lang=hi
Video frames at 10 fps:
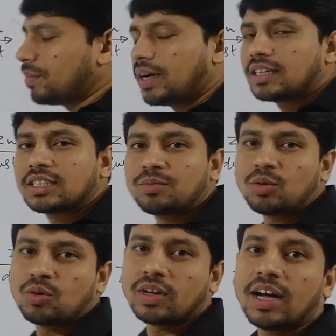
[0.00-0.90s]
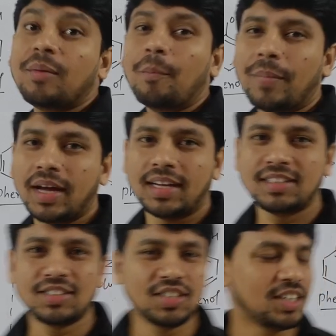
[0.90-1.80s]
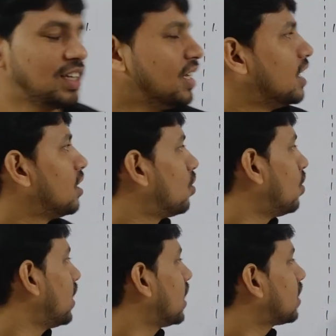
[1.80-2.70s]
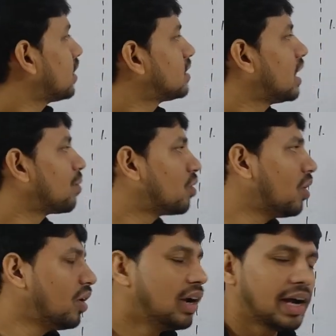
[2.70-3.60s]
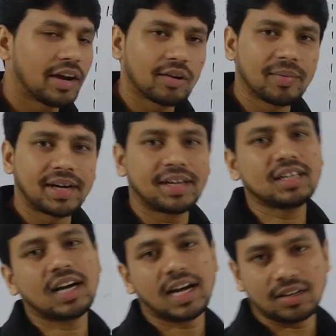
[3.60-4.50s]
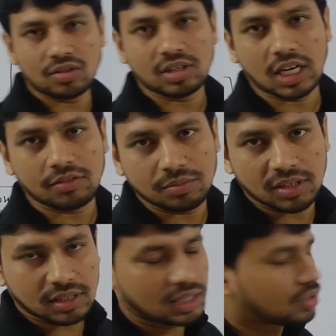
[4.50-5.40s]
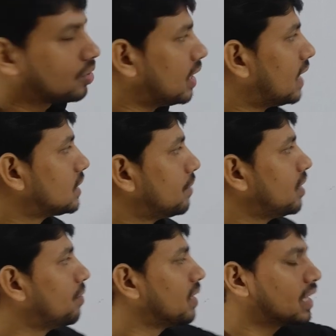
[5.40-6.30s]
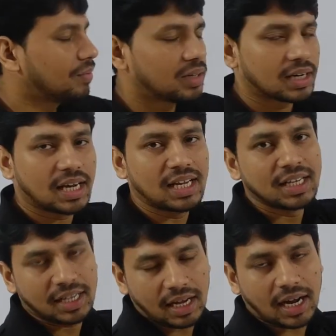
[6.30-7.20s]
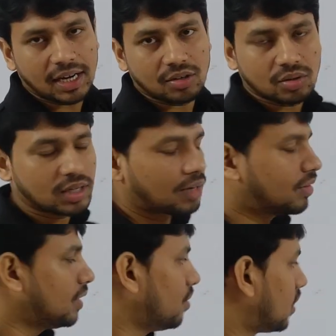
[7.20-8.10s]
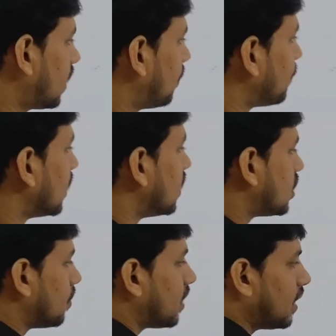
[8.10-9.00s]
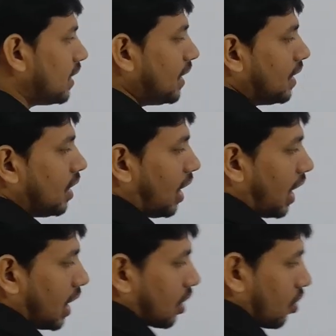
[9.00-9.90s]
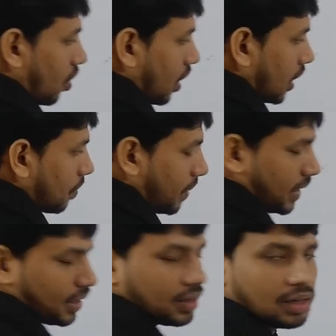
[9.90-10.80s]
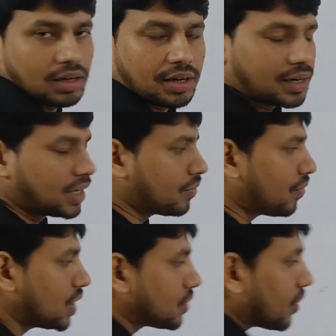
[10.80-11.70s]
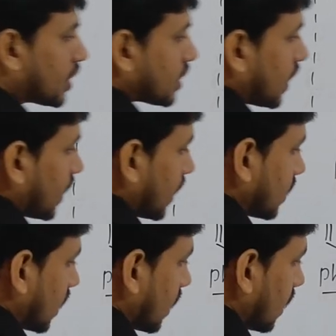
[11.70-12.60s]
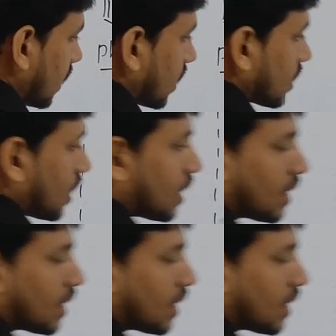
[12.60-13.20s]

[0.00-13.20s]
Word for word: मैं प्यार से बोलूँगा बहनजी तो एक तरह से आपको एरोमेटिक हाइड्रोकार्बन मिल गया तो यहाँ से भी हमें क्या मिल रहा है हाइड्रोकार्बन ही मिल रहा है सिमिलरली अल्कोहल पे रेड फास्फोरस एंड एच की रिएक्शन